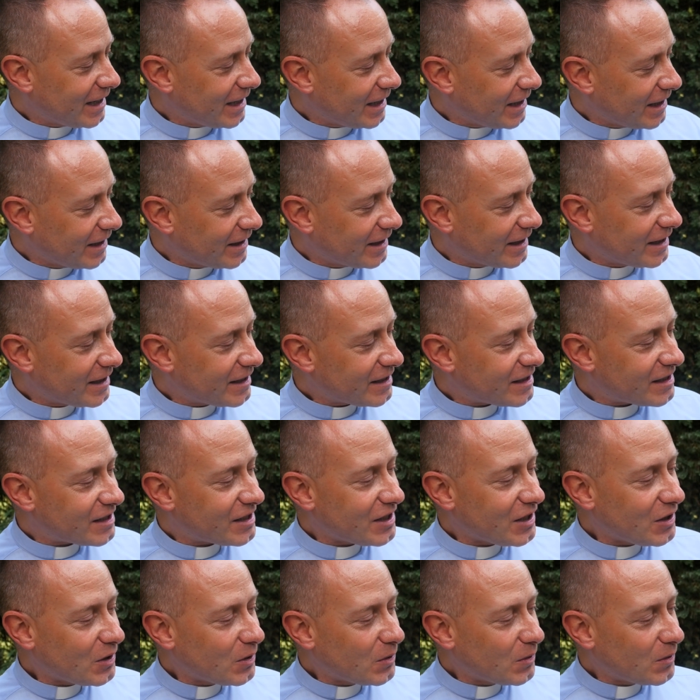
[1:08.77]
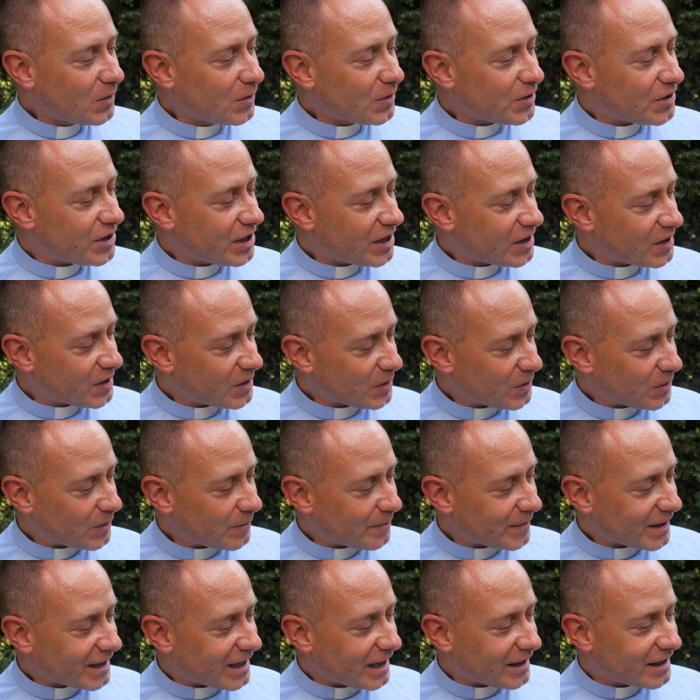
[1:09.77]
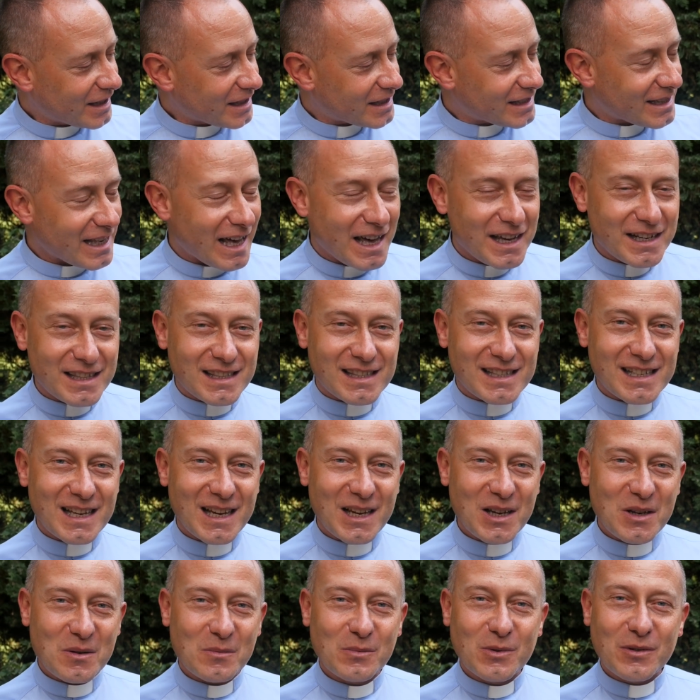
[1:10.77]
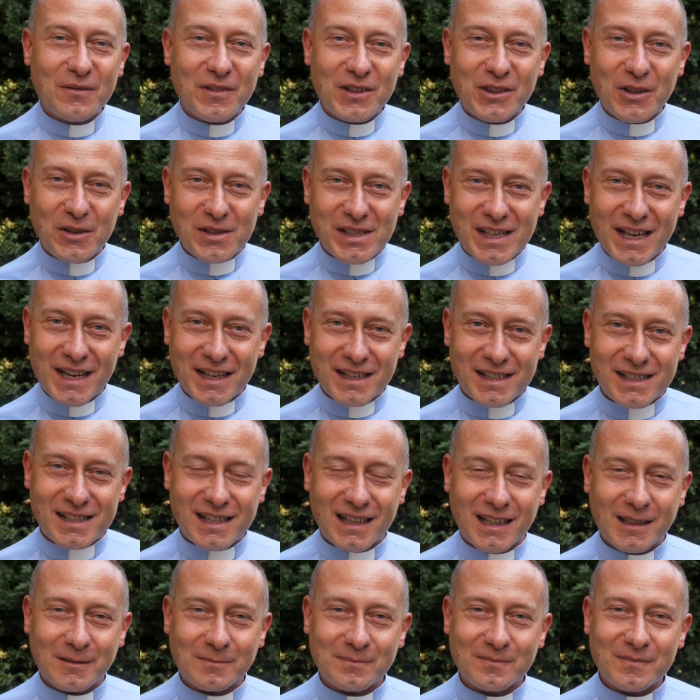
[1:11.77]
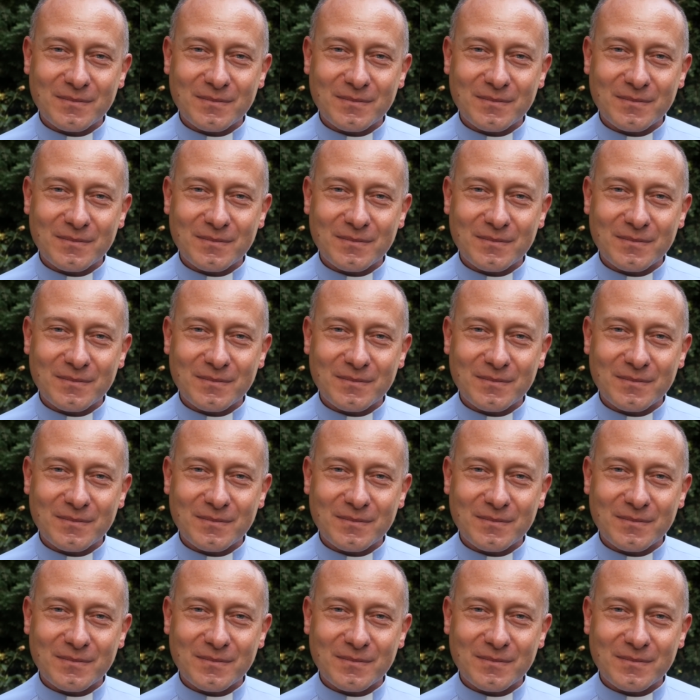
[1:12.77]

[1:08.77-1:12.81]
In sinu Jezu, kiedy serce mówi do serca.